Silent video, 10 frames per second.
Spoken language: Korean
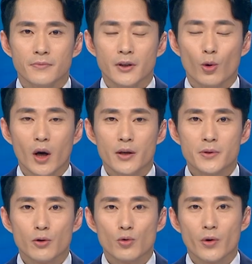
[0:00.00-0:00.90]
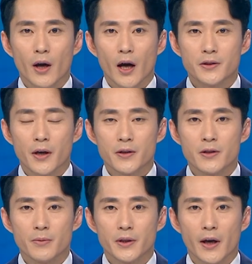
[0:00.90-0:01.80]
2월 임시국회가
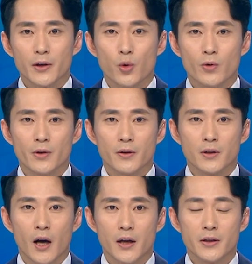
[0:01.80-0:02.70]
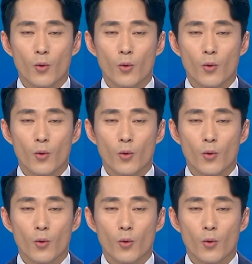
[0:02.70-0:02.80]
제22대 총선까지